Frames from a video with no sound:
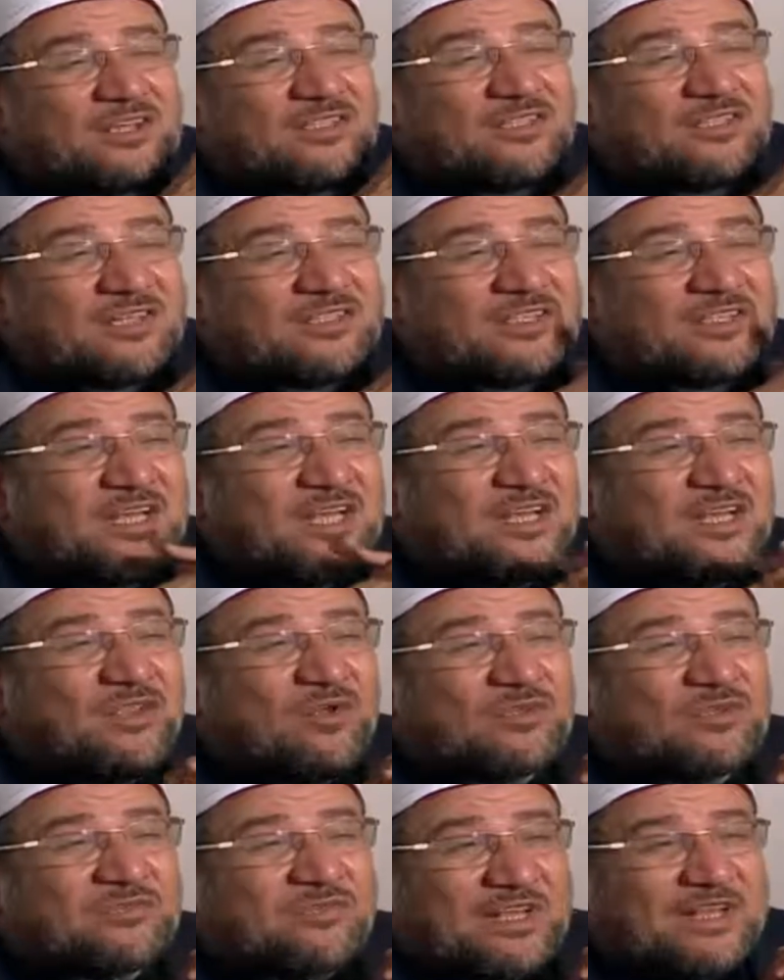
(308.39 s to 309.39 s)
قصة
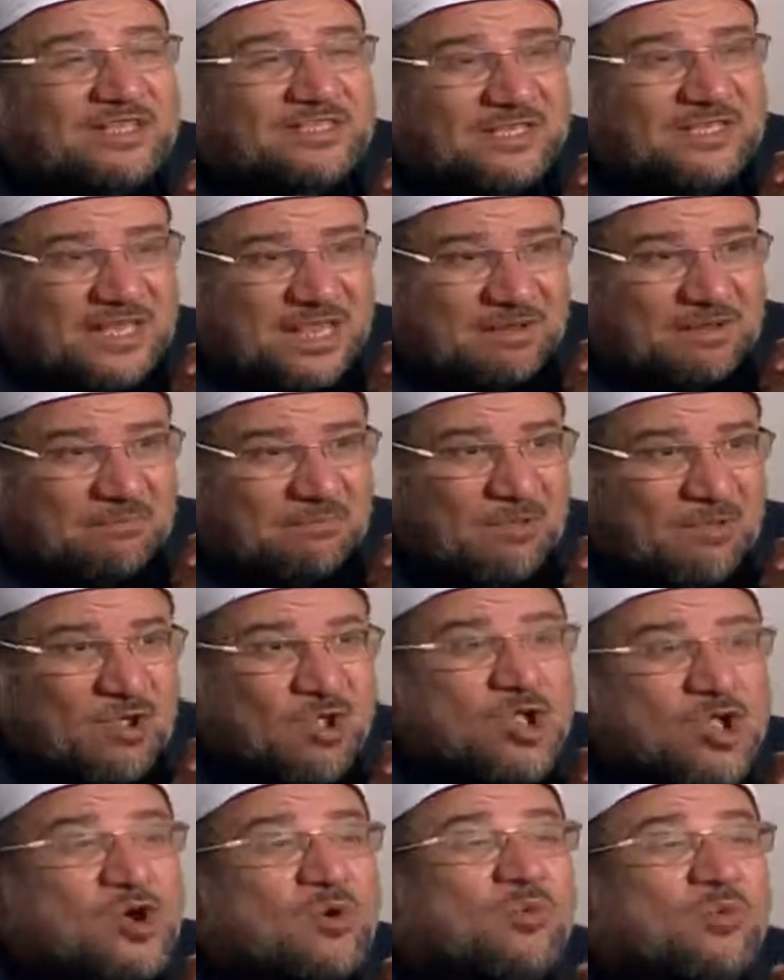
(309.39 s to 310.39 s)
سيدنا يوسف عليه السلام
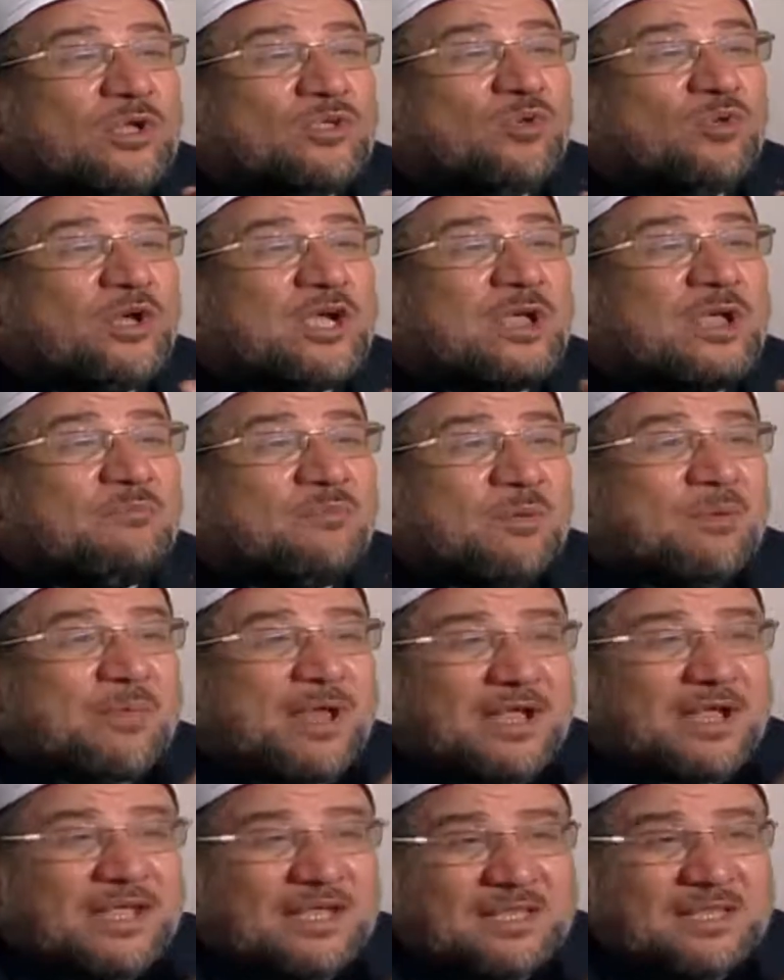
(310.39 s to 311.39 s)
وتعجب
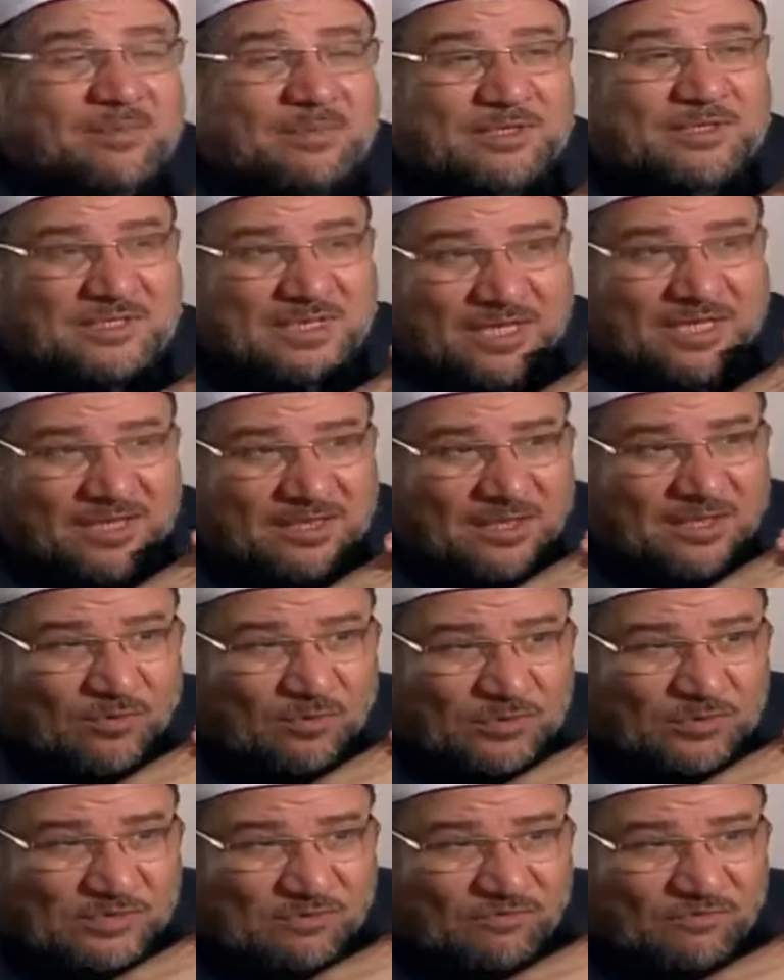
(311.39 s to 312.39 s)
بما كان من سيدنا
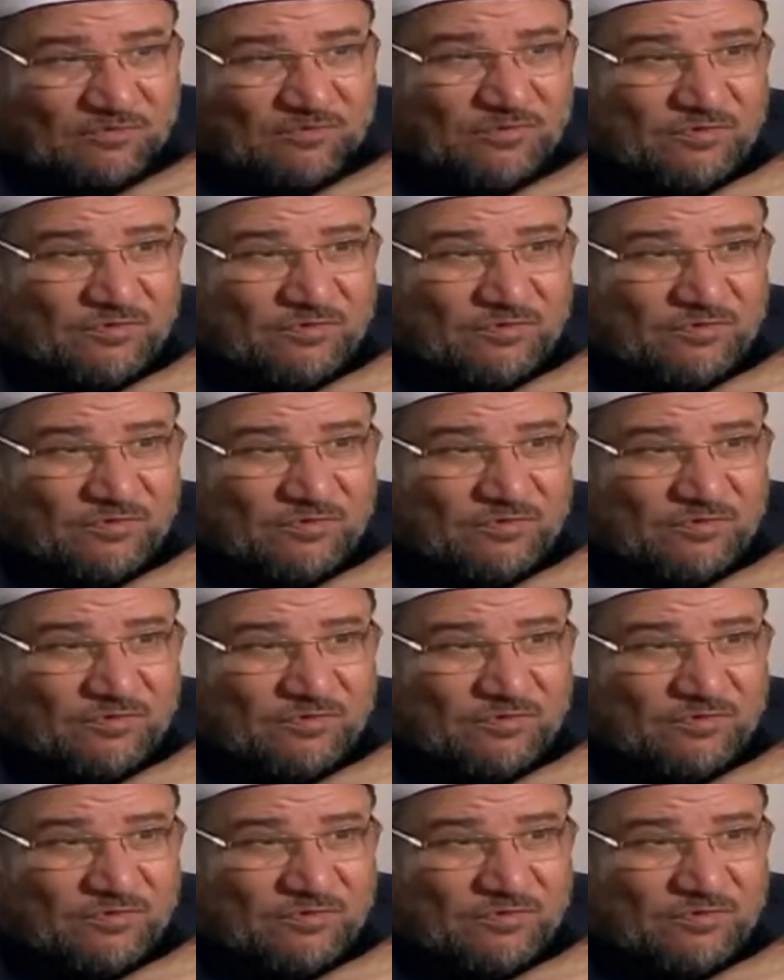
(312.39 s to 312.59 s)
يوسف